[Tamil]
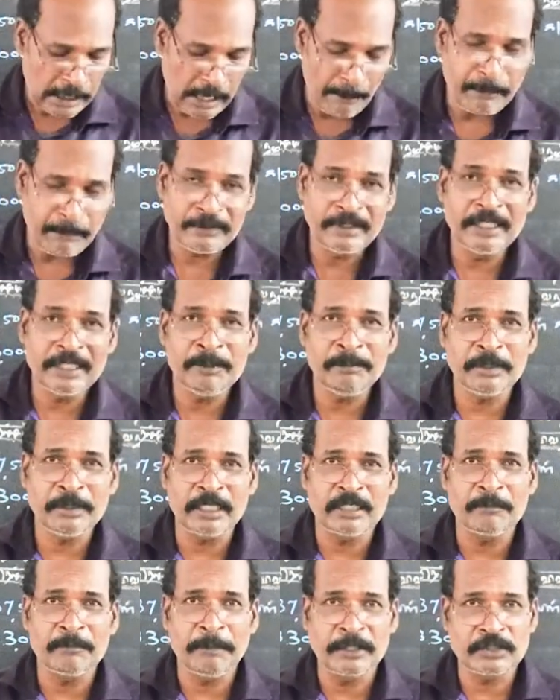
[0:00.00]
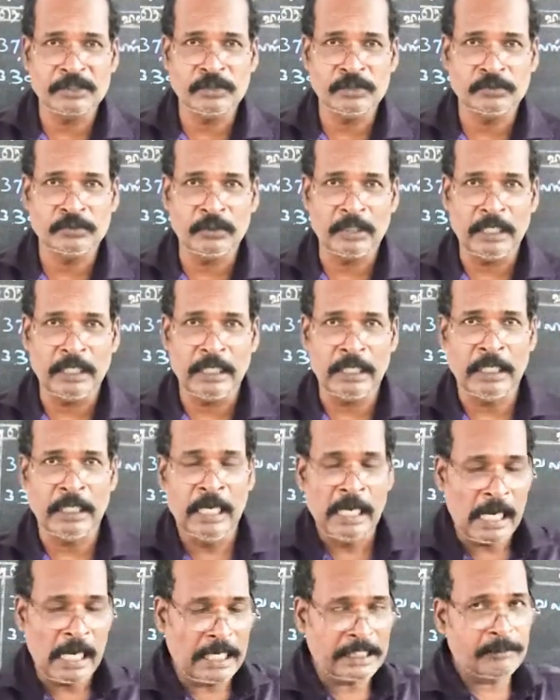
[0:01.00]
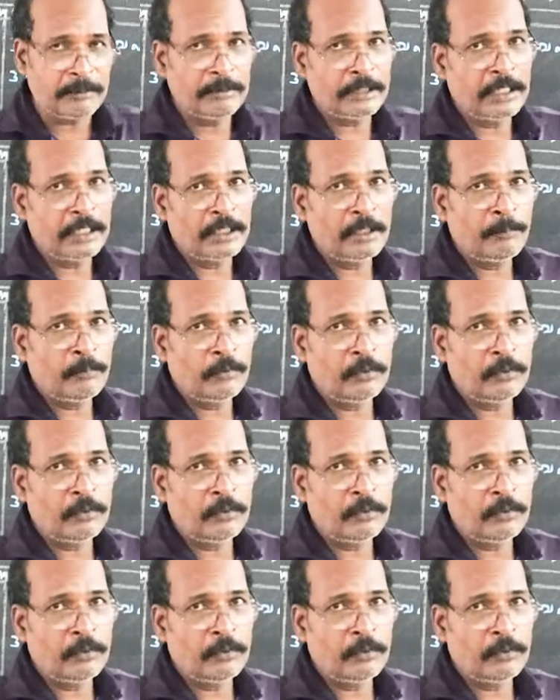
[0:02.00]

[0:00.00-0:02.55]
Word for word: அப்போ எடுப்பு கணக்கு பற்றுன்னு சொன்னால் ஆட்டோமேட்டிக் எங்கே